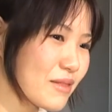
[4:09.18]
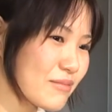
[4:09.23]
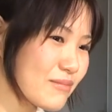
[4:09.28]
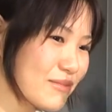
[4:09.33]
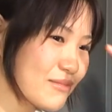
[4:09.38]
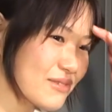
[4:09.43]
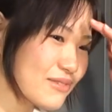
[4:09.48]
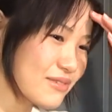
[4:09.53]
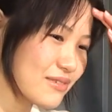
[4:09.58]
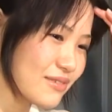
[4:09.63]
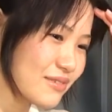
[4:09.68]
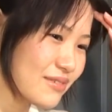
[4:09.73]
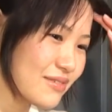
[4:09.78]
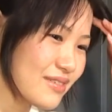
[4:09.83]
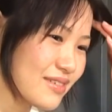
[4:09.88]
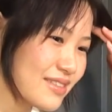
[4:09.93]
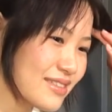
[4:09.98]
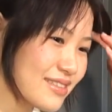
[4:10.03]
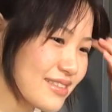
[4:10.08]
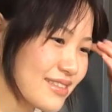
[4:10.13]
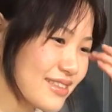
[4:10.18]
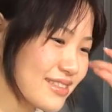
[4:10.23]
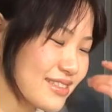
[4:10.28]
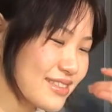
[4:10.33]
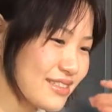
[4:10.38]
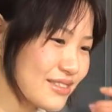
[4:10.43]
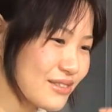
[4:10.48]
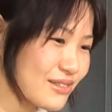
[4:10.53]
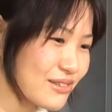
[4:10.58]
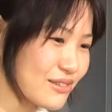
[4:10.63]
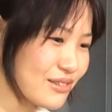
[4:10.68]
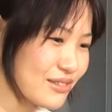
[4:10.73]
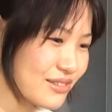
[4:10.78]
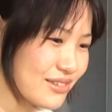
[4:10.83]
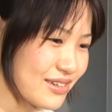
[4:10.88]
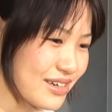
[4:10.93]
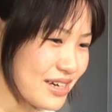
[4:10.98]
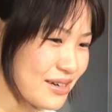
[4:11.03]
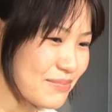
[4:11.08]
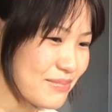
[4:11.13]
うん、私のこ
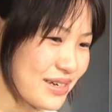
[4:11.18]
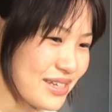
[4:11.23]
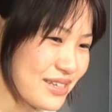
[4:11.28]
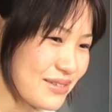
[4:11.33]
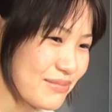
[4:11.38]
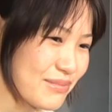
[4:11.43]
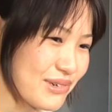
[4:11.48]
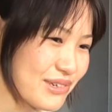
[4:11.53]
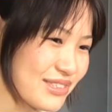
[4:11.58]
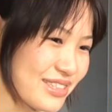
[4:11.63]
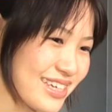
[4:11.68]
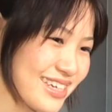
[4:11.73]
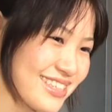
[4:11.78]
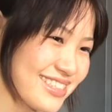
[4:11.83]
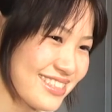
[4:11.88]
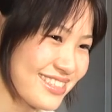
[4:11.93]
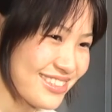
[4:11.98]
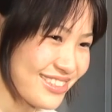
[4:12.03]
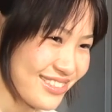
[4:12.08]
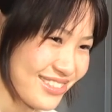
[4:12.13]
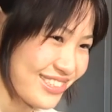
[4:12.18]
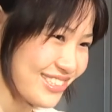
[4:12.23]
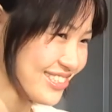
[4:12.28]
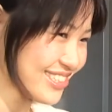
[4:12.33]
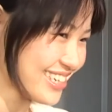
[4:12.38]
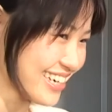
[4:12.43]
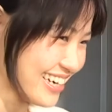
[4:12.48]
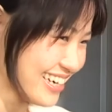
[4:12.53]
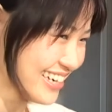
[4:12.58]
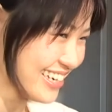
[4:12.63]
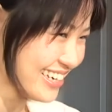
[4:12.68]
の甘えん坊体質というか